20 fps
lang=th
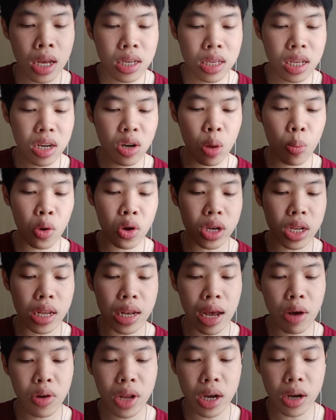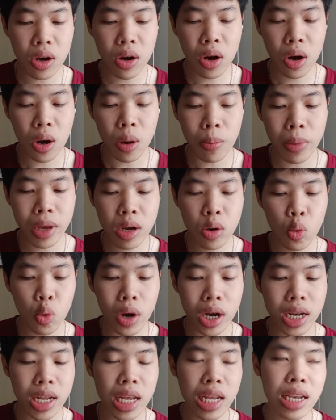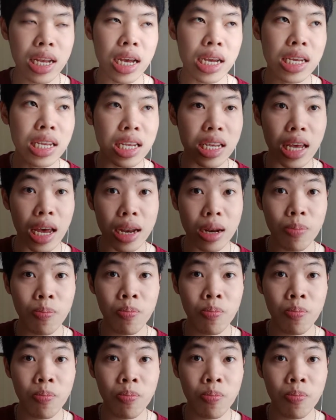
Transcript: ซึ่งโดยปกติแล้วเนี่ยก็ไม่ควรที่จะเขียน